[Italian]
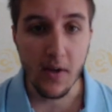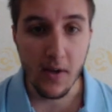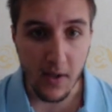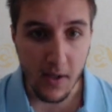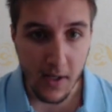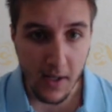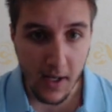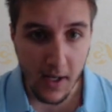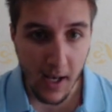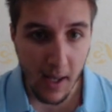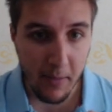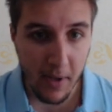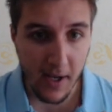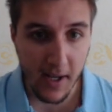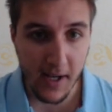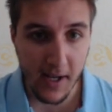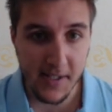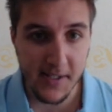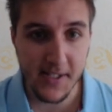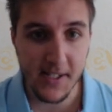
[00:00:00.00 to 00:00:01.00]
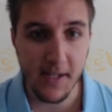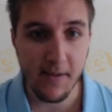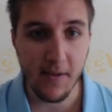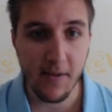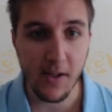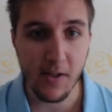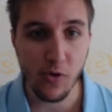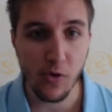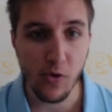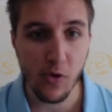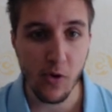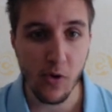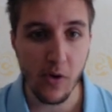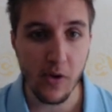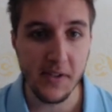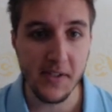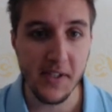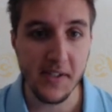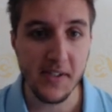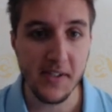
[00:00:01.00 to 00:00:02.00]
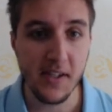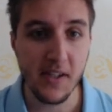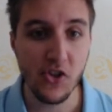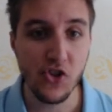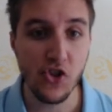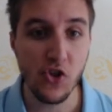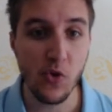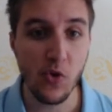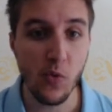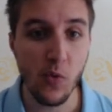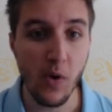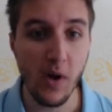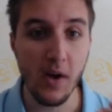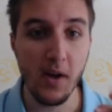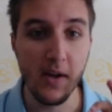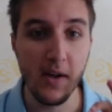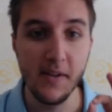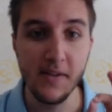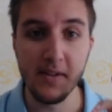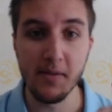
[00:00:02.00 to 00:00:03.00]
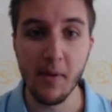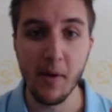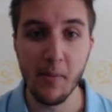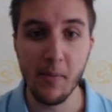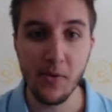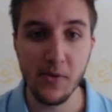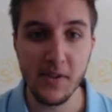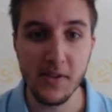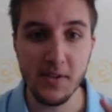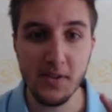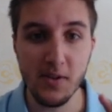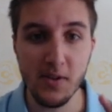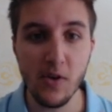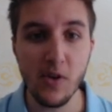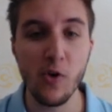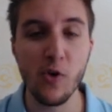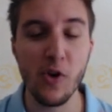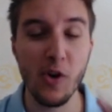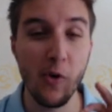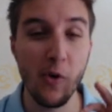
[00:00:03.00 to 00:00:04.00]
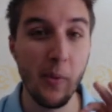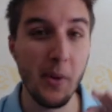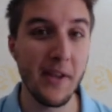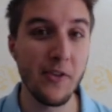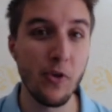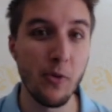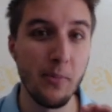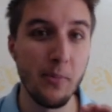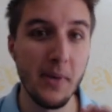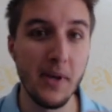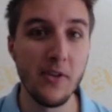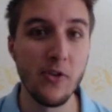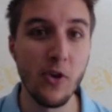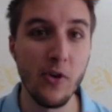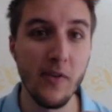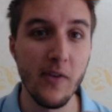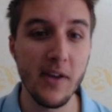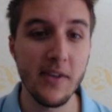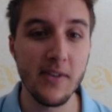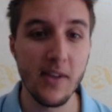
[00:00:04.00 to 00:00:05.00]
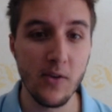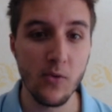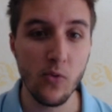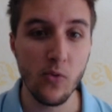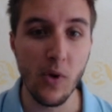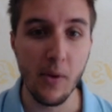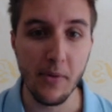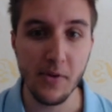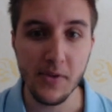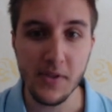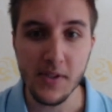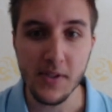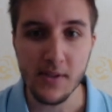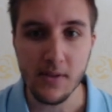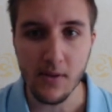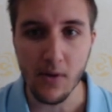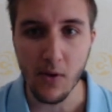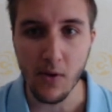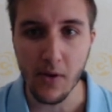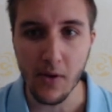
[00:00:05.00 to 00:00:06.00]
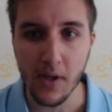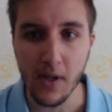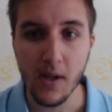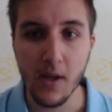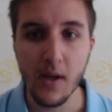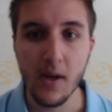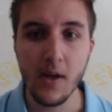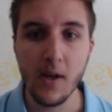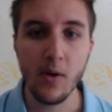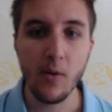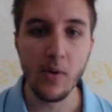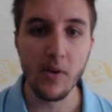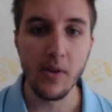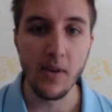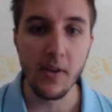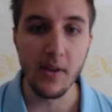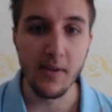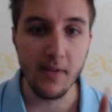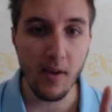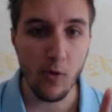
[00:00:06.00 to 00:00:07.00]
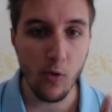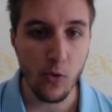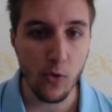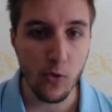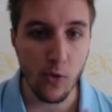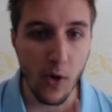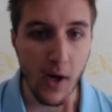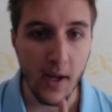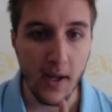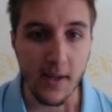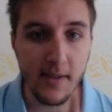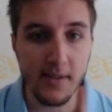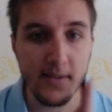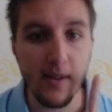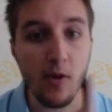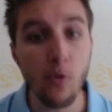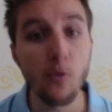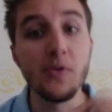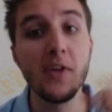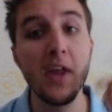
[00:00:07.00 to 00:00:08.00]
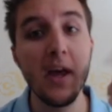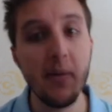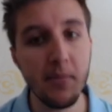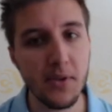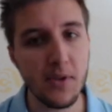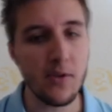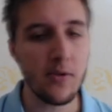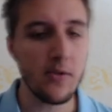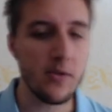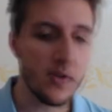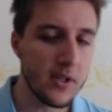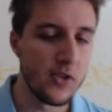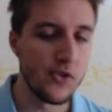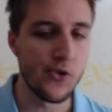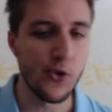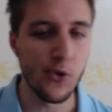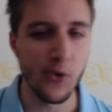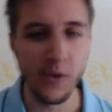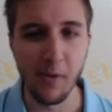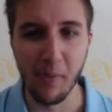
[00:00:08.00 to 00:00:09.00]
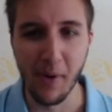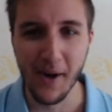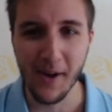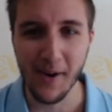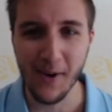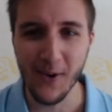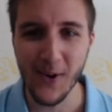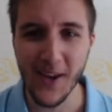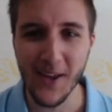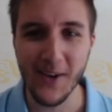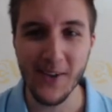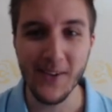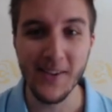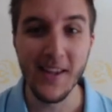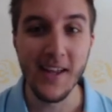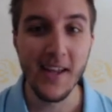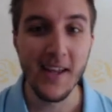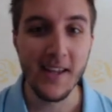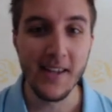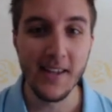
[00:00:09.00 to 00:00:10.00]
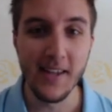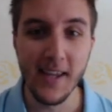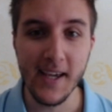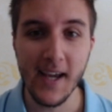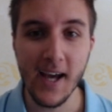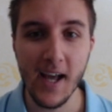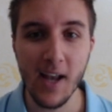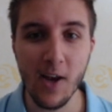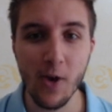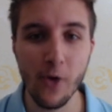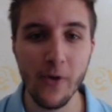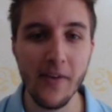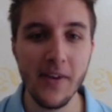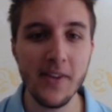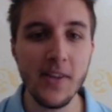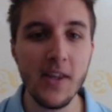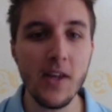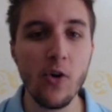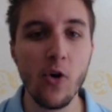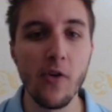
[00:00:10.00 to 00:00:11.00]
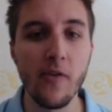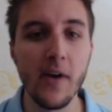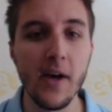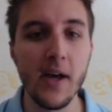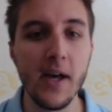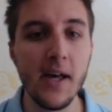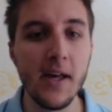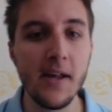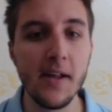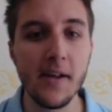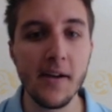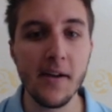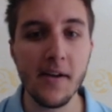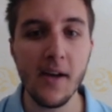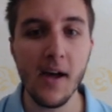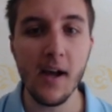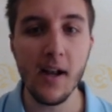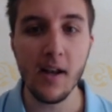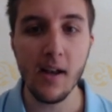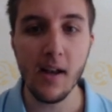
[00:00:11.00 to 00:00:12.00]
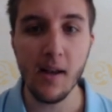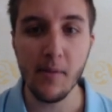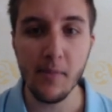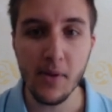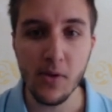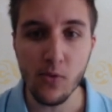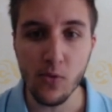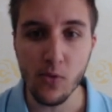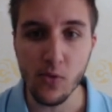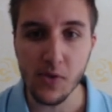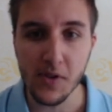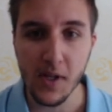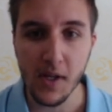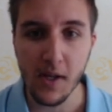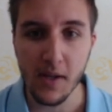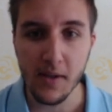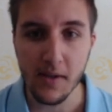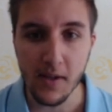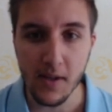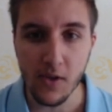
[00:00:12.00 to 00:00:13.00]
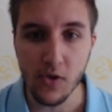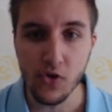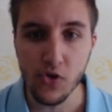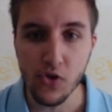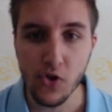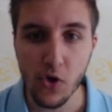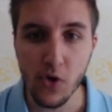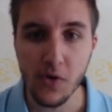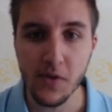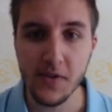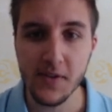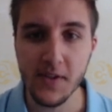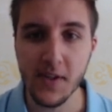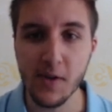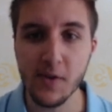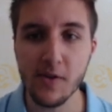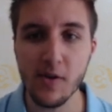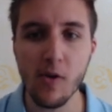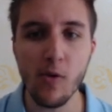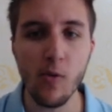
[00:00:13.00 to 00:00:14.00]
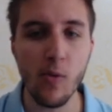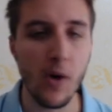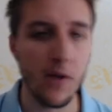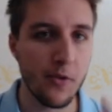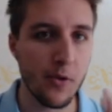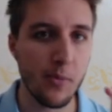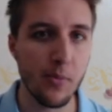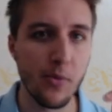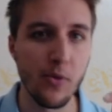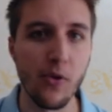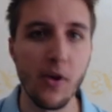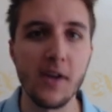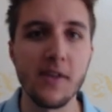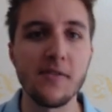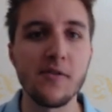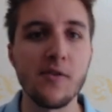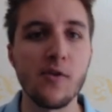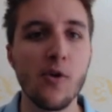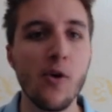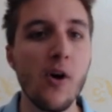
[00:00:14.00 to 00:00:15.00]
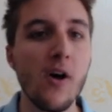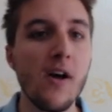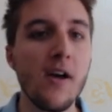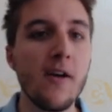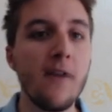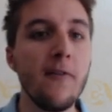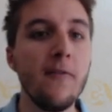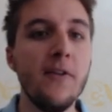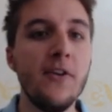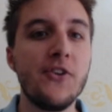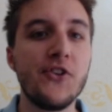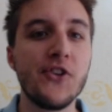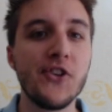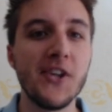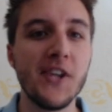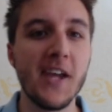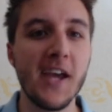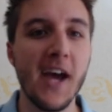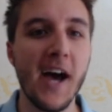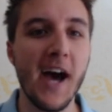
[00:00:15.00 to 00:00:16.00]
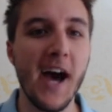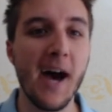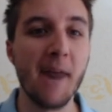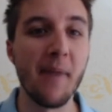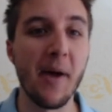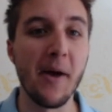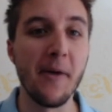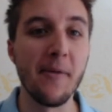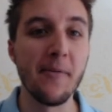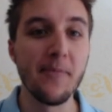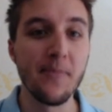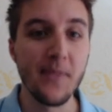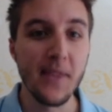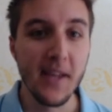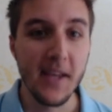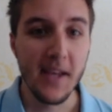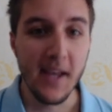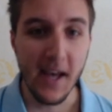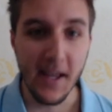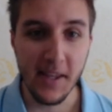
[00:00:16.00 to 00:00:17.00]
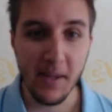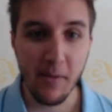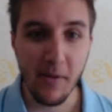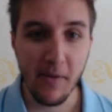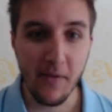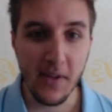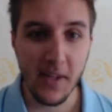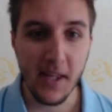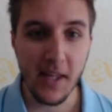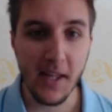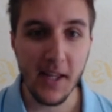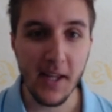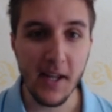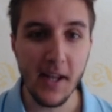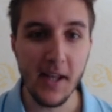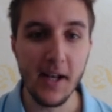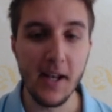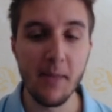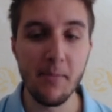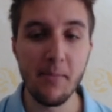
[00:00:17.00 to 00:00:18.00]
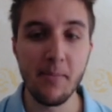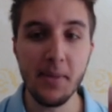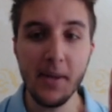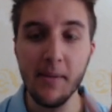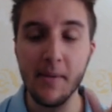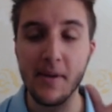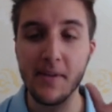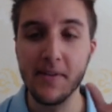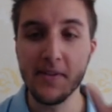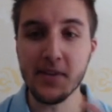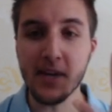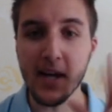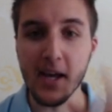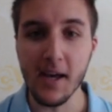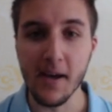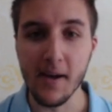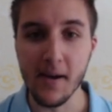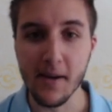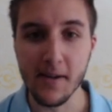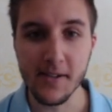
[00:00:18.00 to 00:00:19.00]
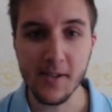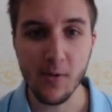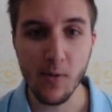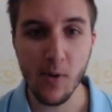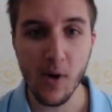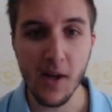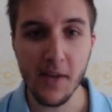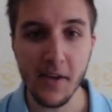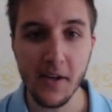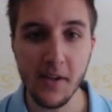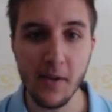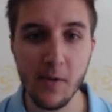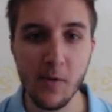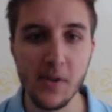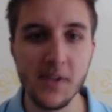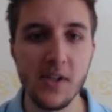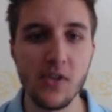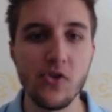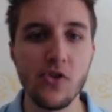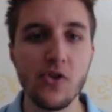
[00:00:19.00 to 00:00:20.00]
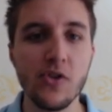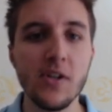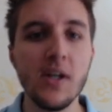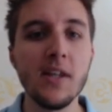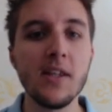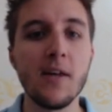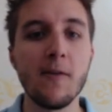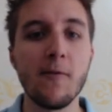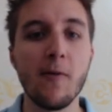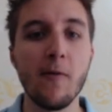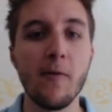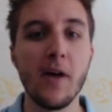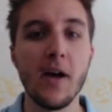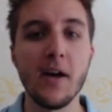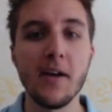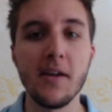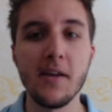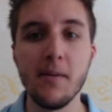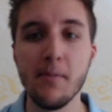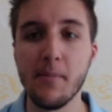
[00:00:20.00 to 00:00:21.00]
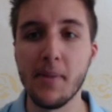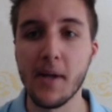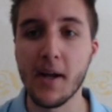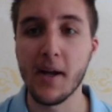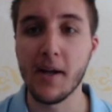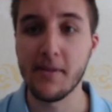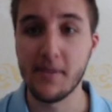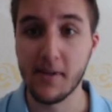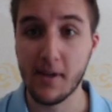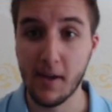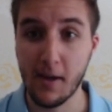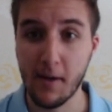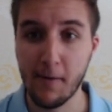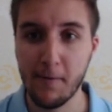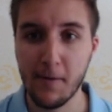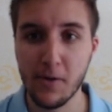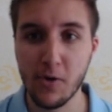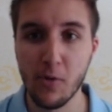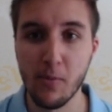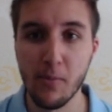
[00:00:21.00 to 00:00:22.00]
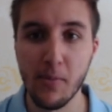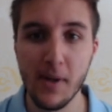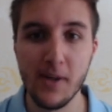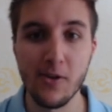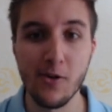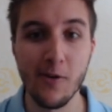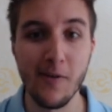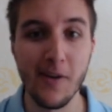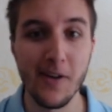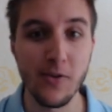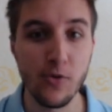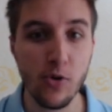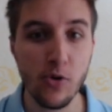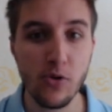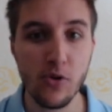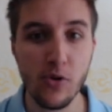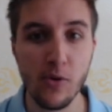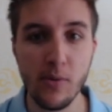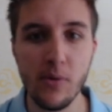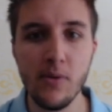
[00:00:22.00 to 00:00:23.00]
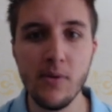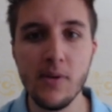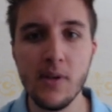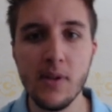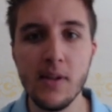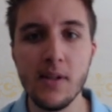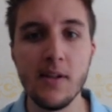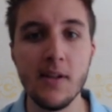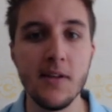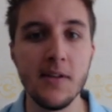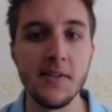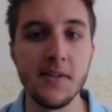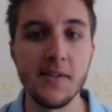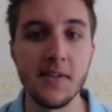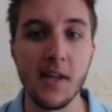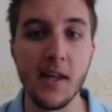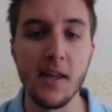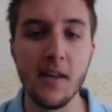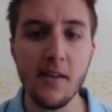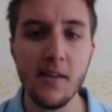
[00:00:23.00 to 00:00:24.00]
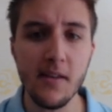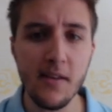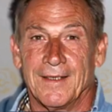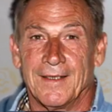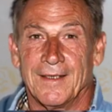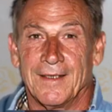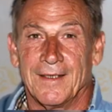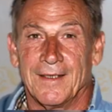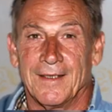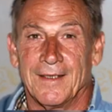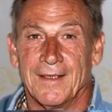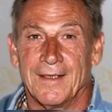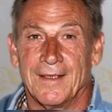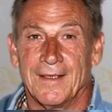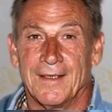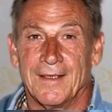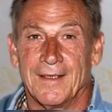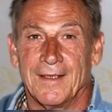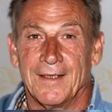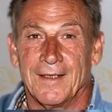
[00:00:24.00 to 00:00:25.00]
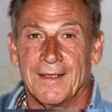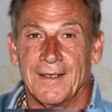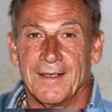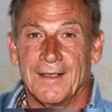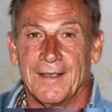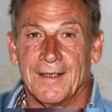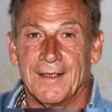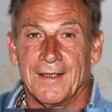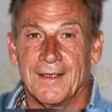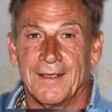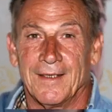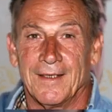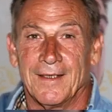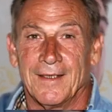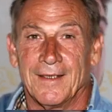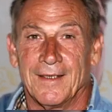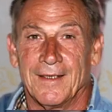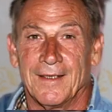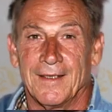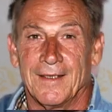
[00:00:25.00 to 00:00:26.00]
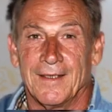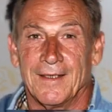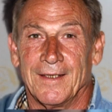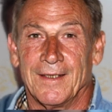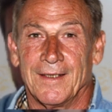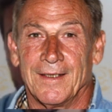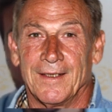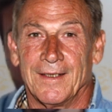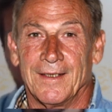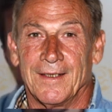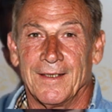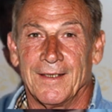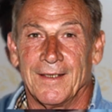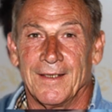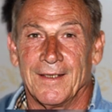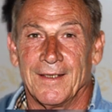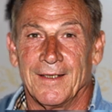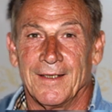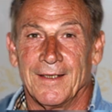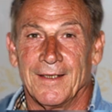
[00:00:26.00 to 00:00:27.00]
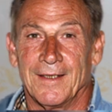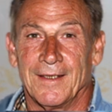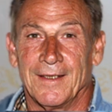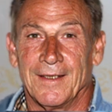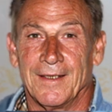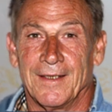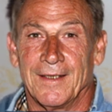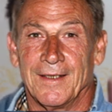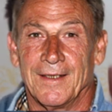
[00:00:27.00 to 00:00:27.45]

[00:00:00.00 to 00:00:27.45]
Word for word: eh, la mia classifica, sono in 65esima posizione, ho recuperato ben 92 posizioni quindi saluto anche Hampton, il gioco di parole di Callo99 e Real Lampedusa di Joe004 appunto che sono vicini a me. Andiamo a vedere le prime tre squadre di questa giornata, Povea Imperat che ha fatto ben 98 punti di Znek. Zenek De Zeman che fa anche lui fantacalcio addirittura